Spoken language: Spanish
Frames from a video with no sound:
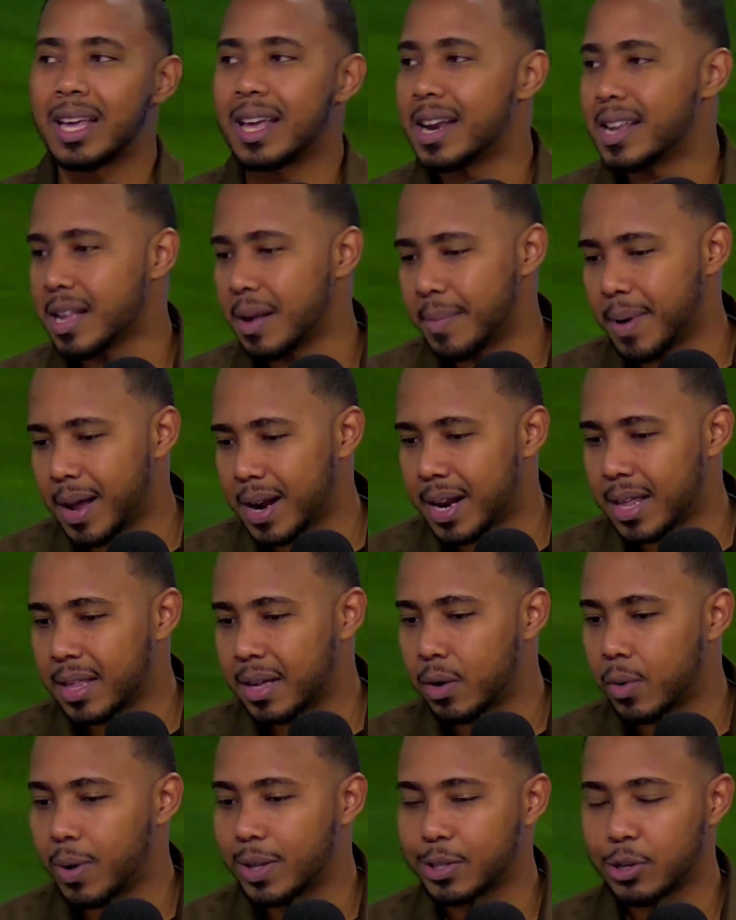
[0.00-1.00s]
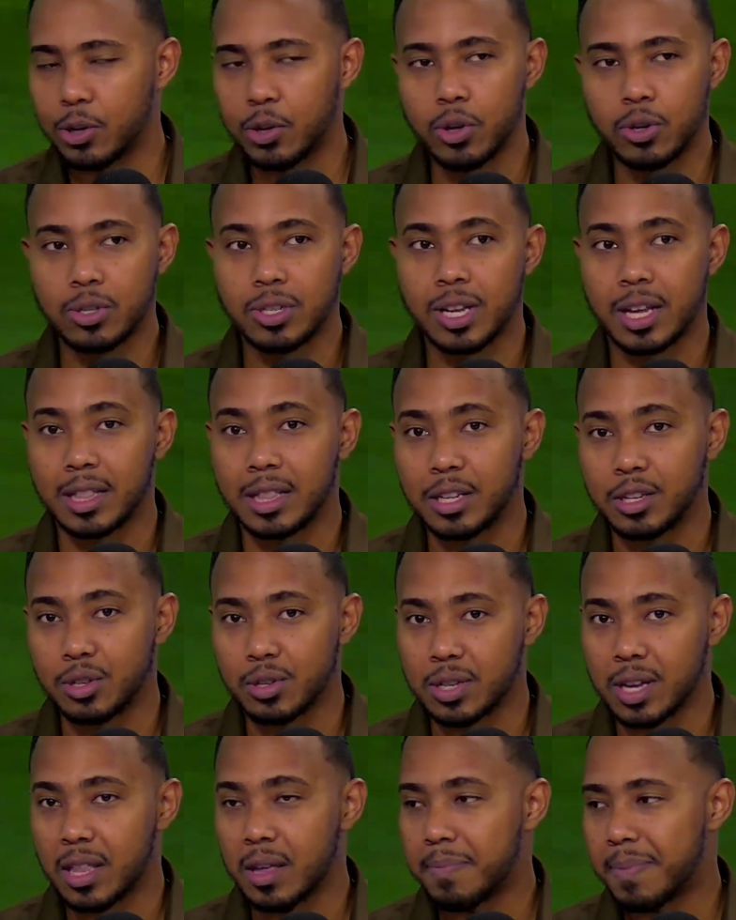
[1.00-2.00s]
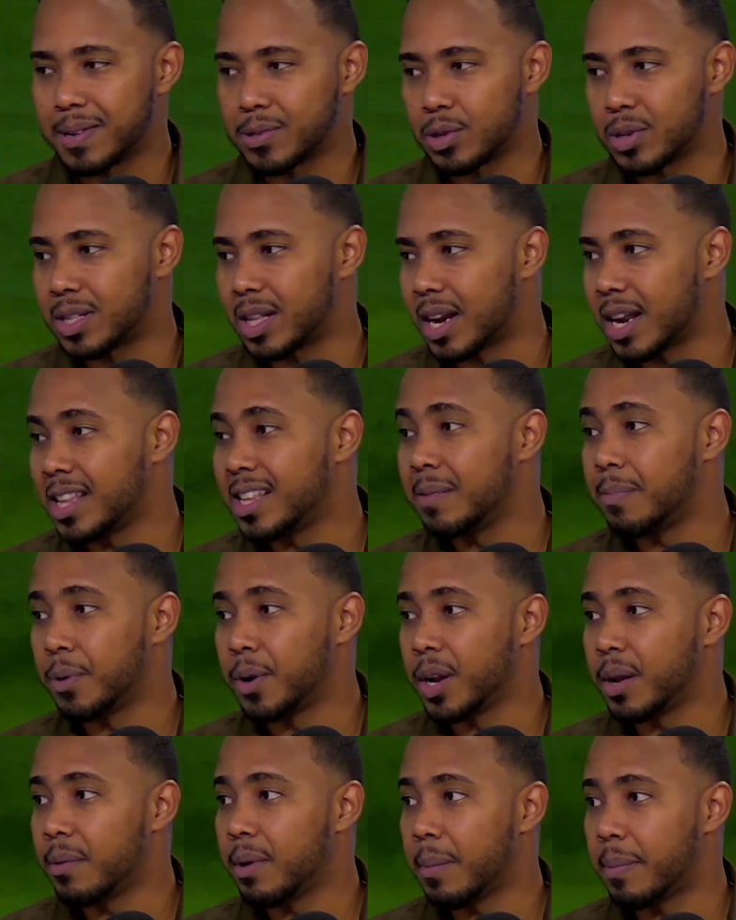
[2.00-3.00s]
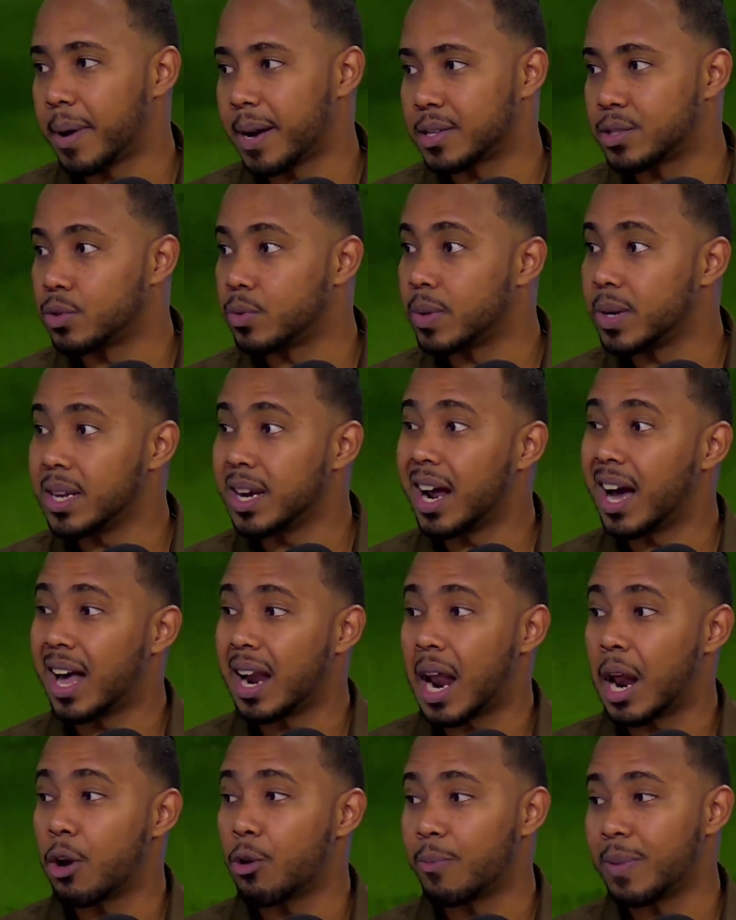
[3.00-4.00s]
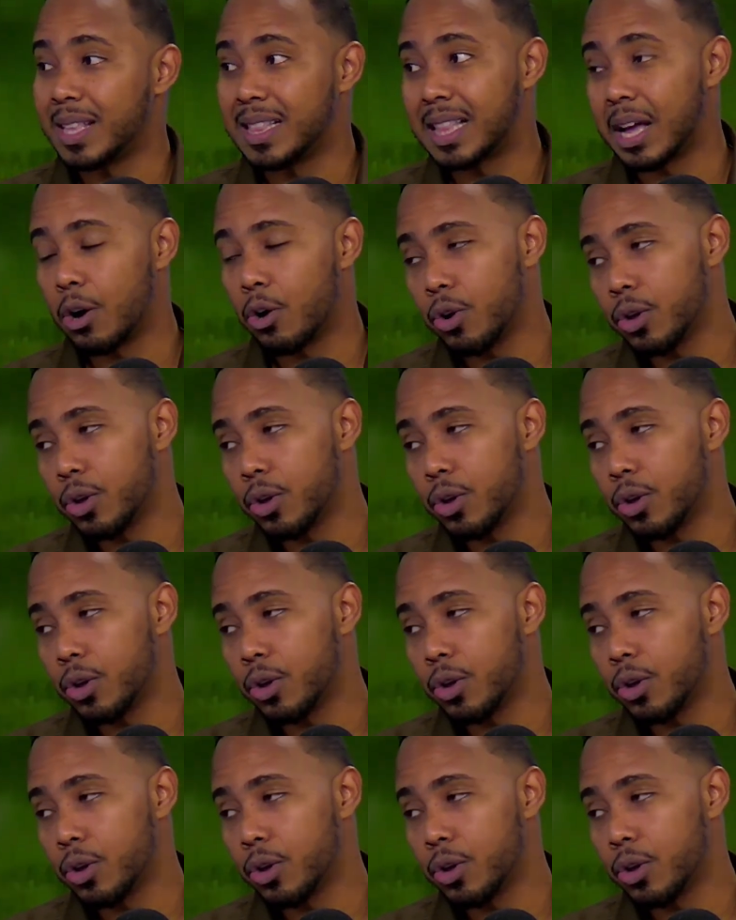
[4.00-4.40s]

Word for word: llamarle, de 4-2, quien dicho sea de paso estará disponible para subir a la lomita hoy.